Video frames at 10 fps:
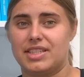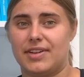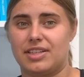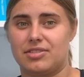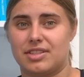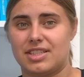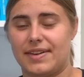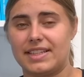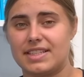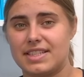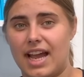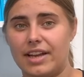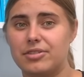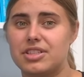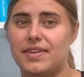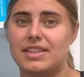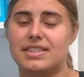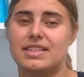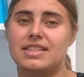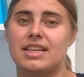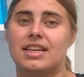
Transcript: 2020-21